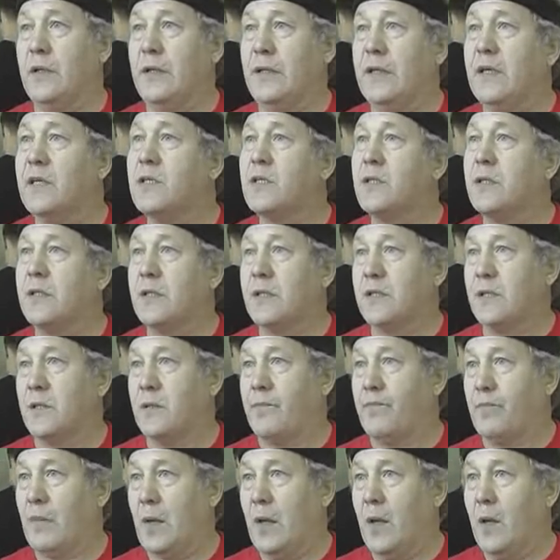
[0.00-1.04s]
наши отцы.
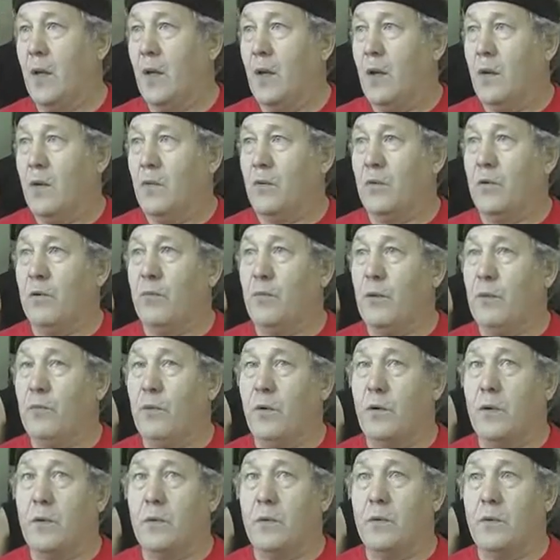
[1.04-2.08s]
Вот,
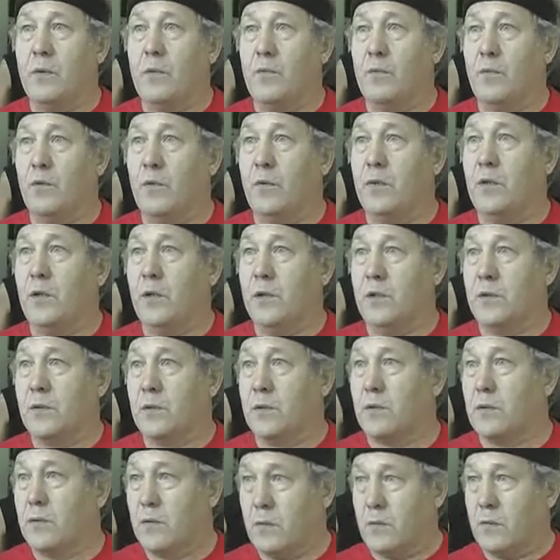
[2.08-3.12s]
например, э, мой отец
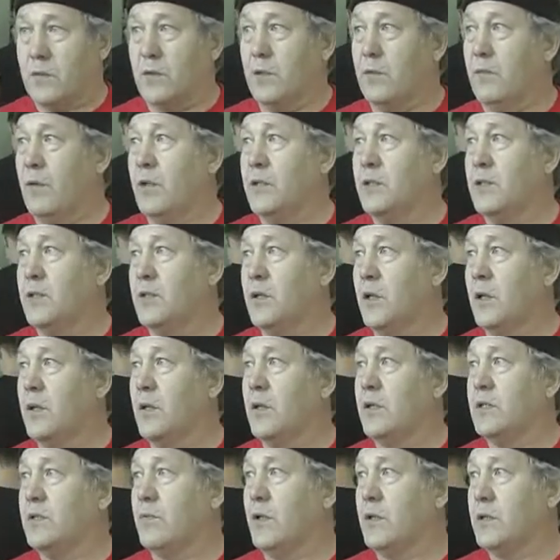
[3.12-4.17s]
э, занимался
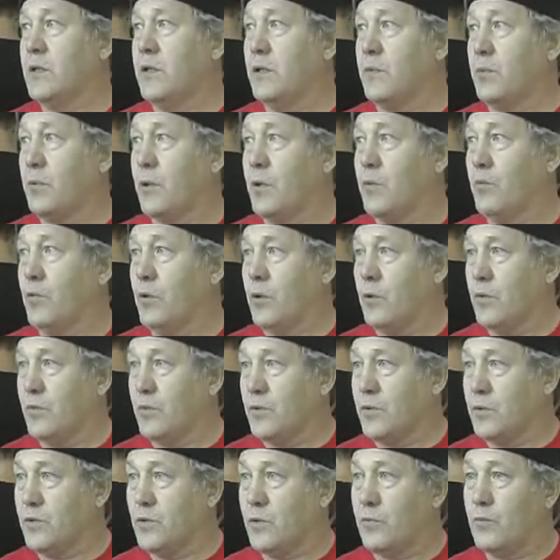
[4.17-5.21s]
штангой, 17 лет проработал
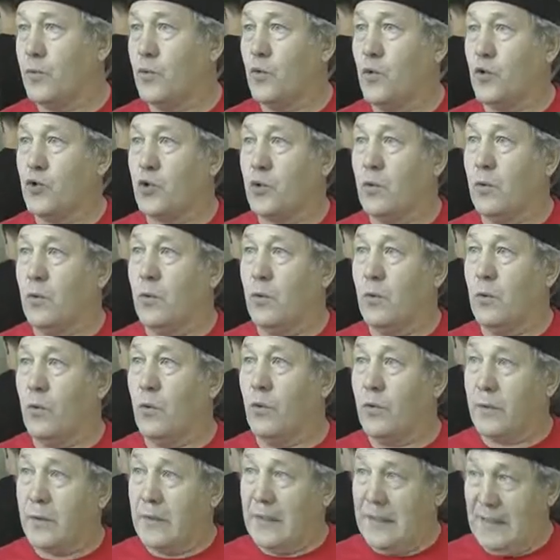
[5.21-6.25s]
кузнецом. То, что
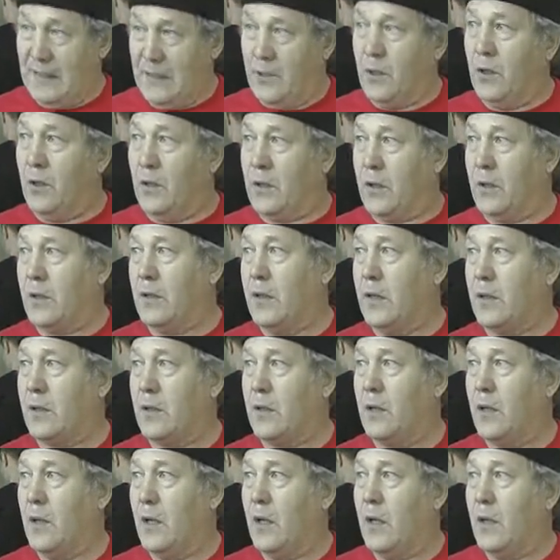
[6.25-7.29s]
он делал когда-то,
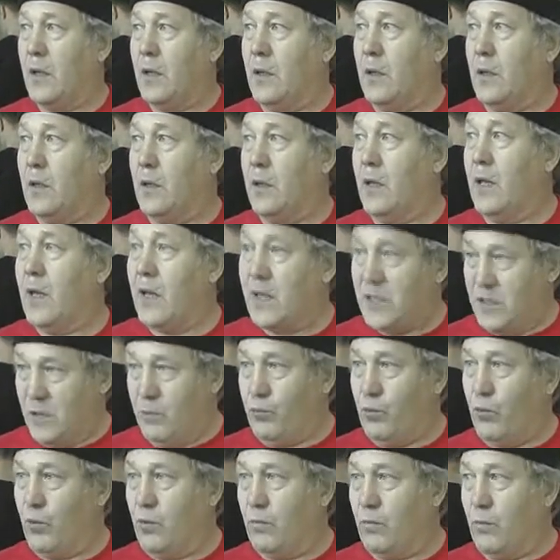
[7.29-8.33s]
я
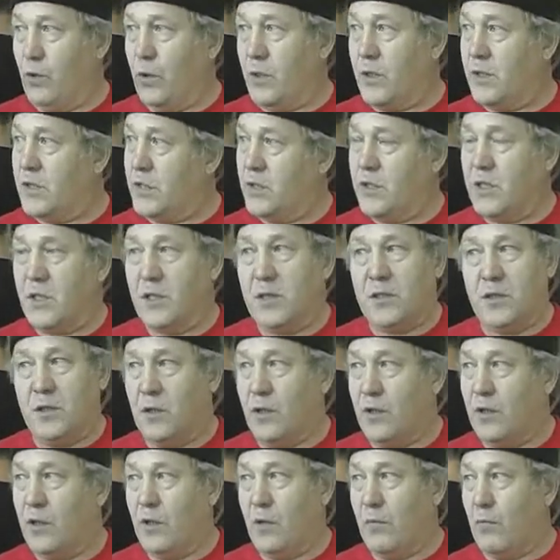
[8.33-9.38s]
чемпион мира сейчас
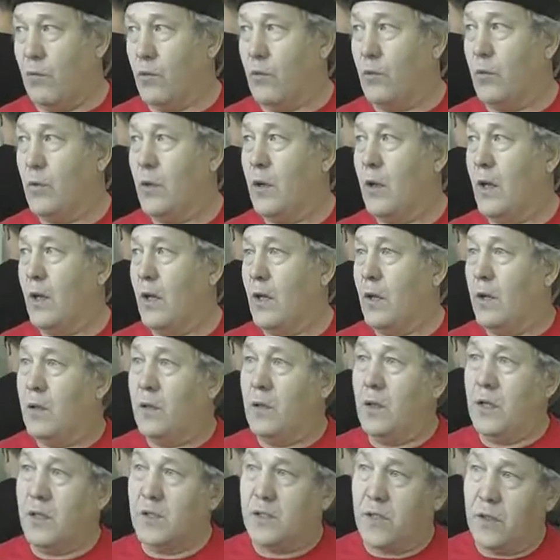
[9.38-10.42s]
сделать не могу.
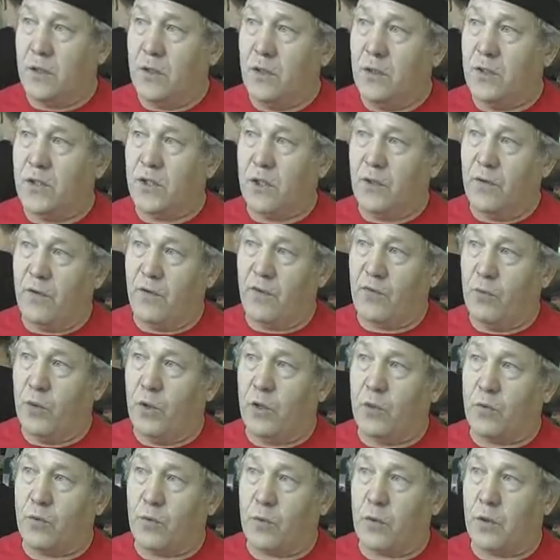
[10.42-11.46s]
Есть один человек в
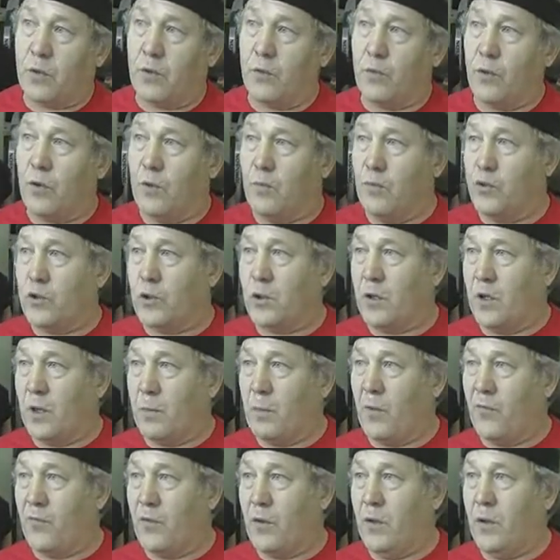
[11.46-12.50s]
мире только, который может это
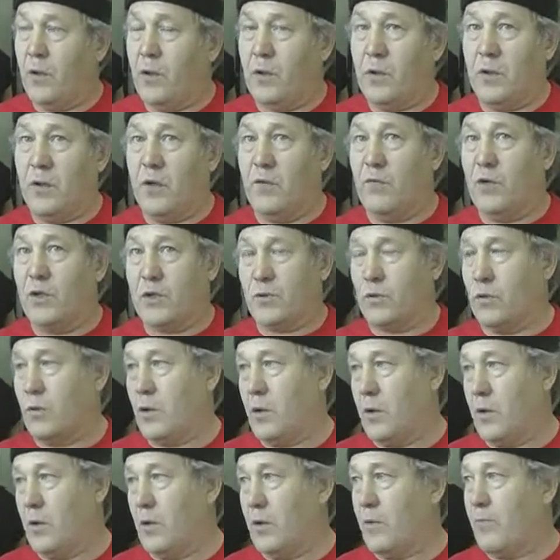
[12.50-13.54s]
повторить, дедовец
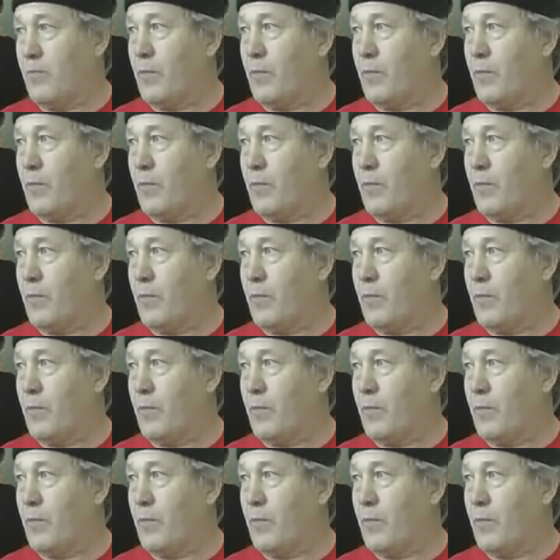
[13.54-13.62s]
Украины.